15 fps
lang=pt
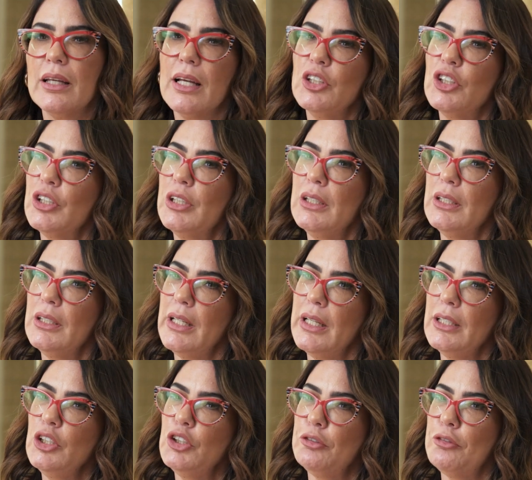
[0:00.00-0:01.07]
que adquirir
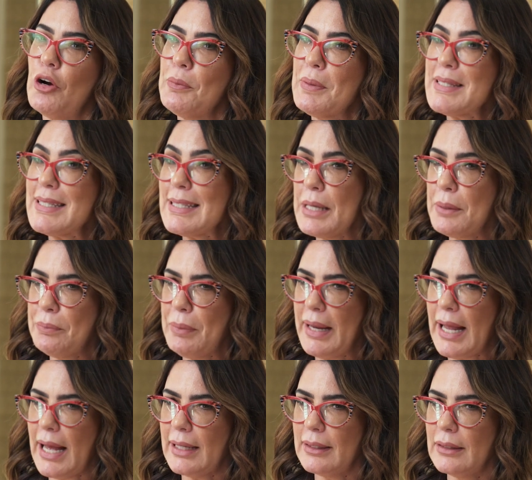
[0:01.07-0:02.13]
ele de forma
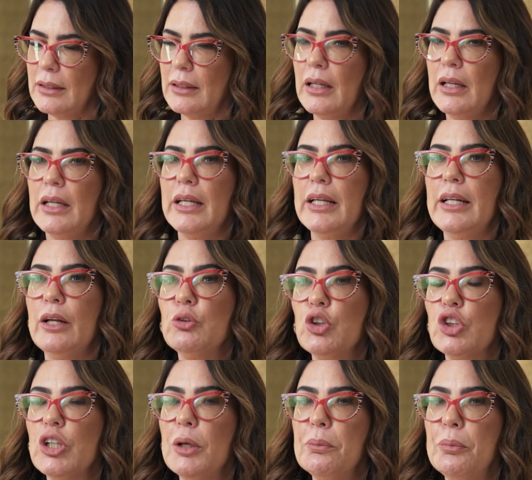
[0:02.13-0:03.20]
separada. Ele é o
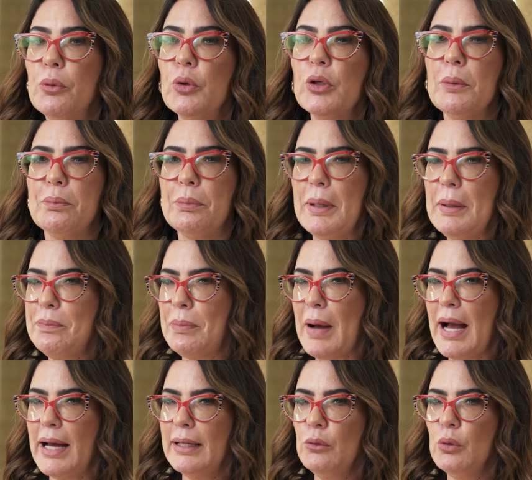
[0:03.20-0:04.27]
shampoo que
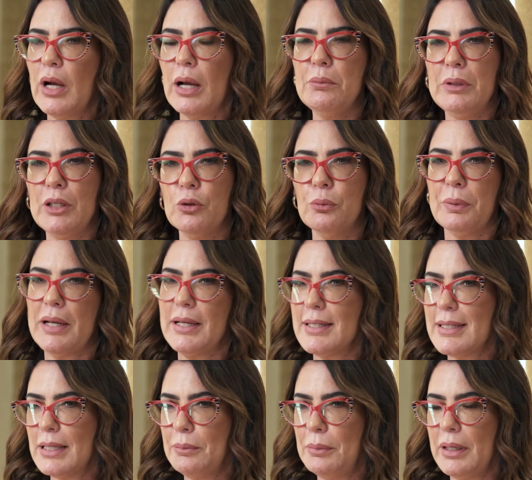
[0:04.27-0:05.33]
prepara o caminho para
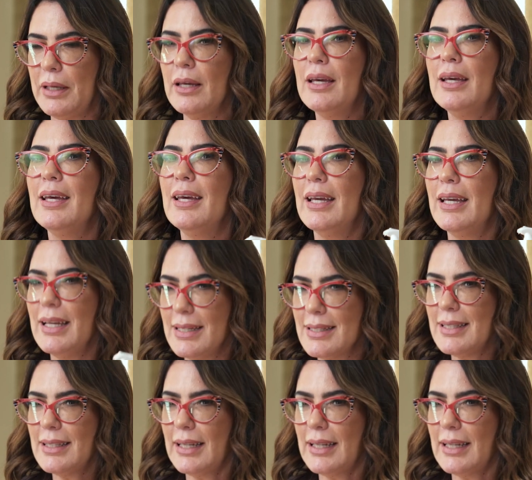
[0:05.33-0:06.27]
receber esse